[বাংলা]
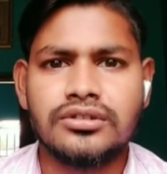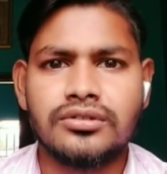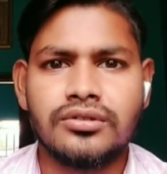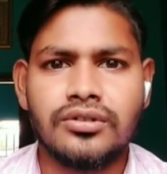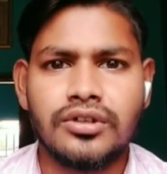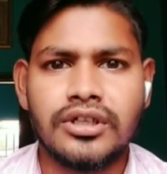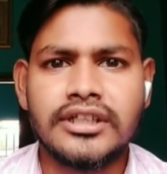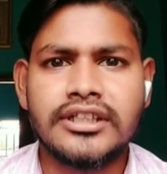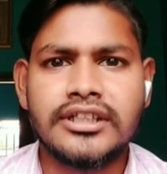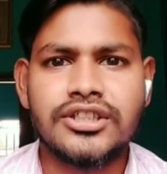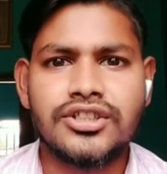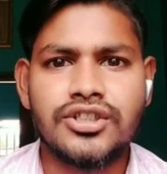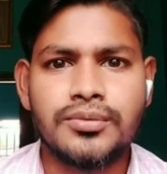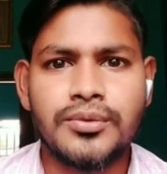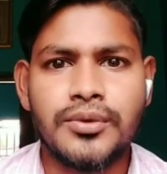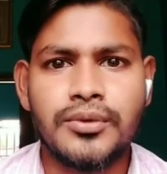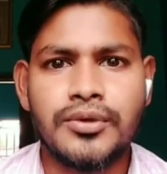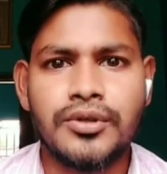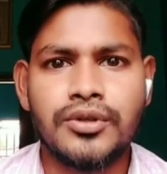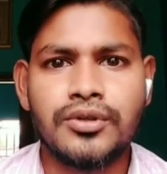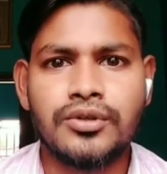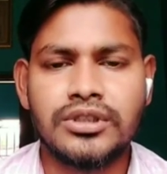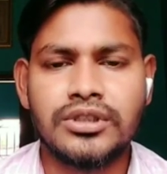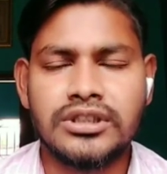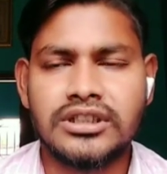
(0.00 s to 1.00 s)
অনেক কিছু
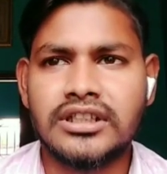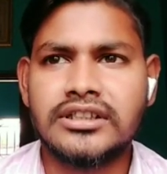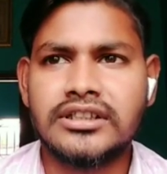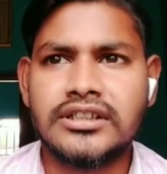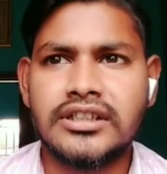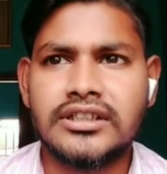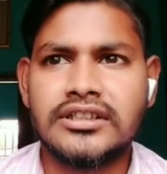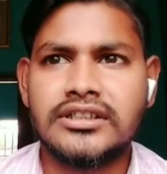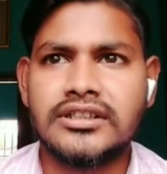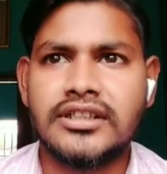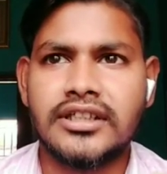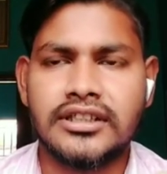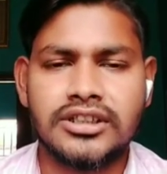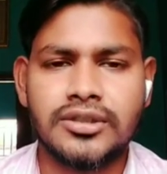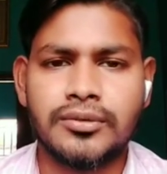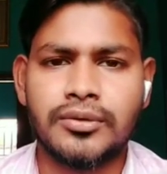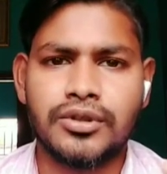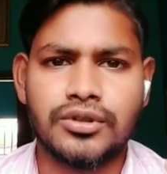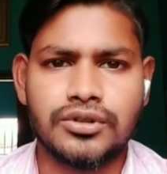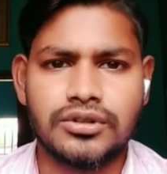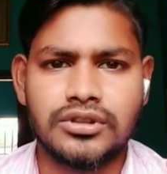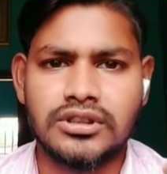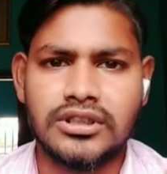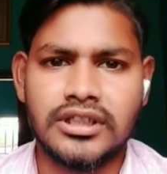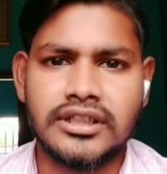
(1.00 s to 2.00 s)
বিভিন্ন ইত্যাদি ইত্যাদি দেখছো
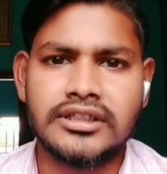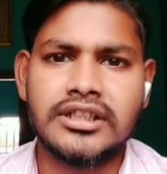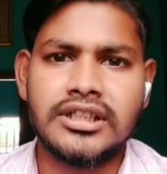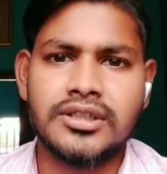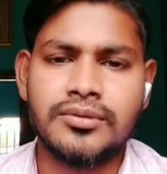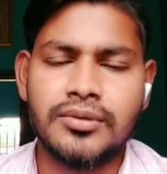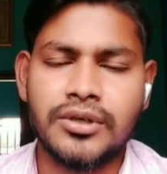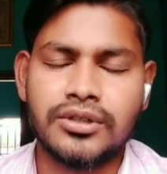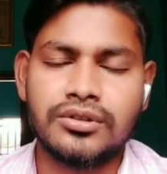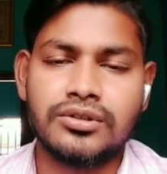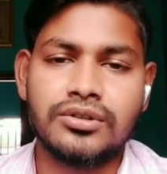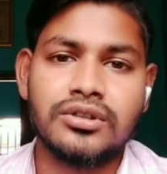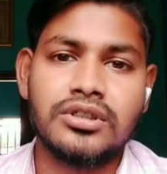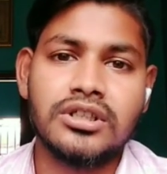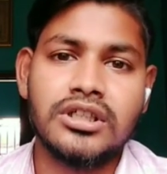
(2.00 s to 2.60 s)
দেখতেই পারো